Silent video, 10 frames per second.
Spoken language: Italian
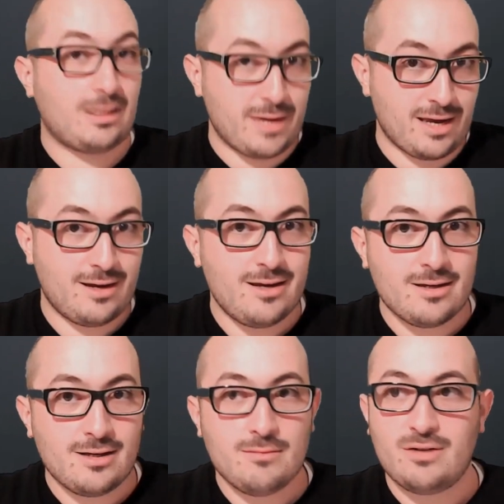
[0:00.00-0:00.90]
bene,
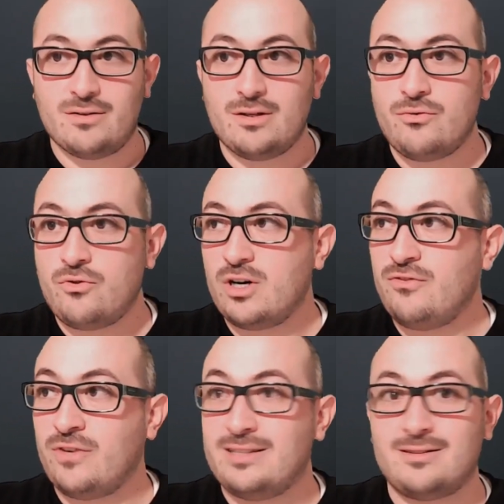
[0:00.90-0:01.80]
mi viene fuori
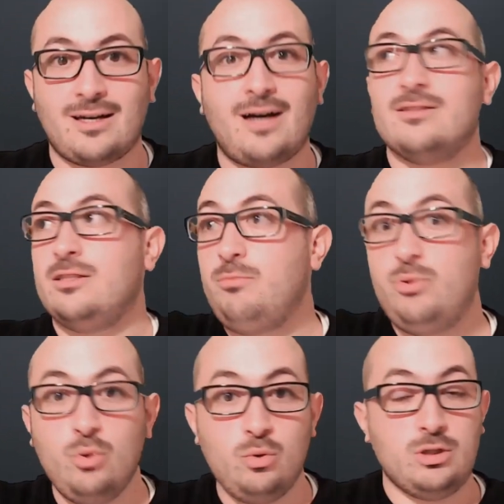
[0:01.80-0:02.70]
fritta di
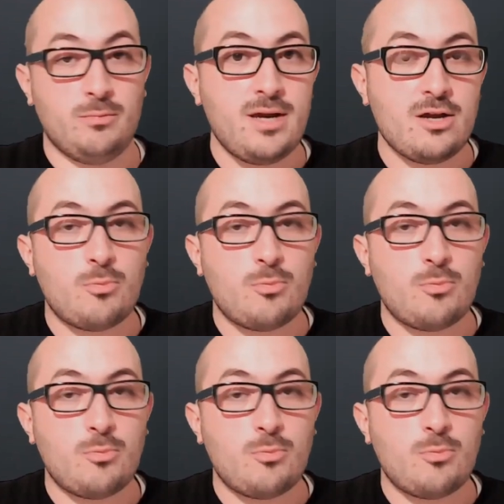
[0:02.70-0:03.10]
più, di meno.